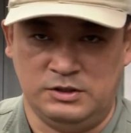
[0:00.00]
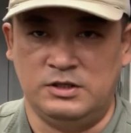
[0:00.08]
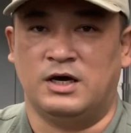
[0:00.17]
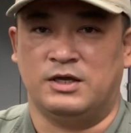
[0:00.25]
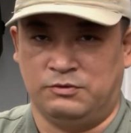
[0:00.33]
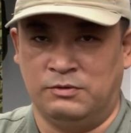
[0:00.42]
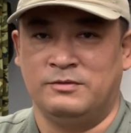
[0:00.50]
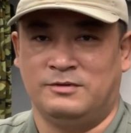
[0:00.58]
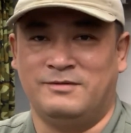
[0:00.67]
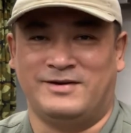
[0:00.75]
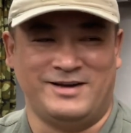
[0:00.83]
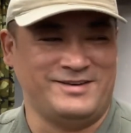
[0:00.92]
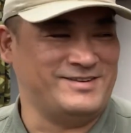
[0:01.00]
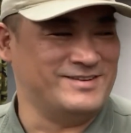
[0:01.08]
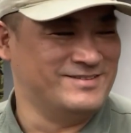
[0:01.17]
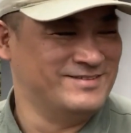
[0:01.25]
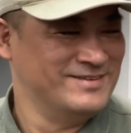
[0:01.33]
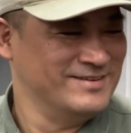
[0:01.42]
いいやと
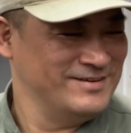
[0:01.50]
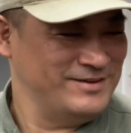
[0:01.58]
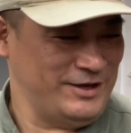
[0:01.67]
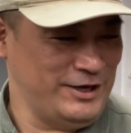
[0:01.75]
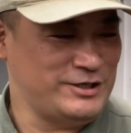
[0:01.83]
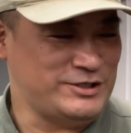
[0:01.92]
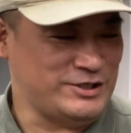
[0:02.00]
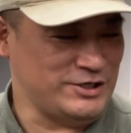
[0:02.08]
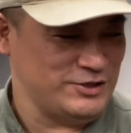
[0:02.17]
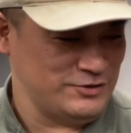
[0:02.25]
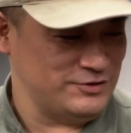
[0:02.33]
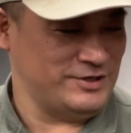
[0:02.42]
ACU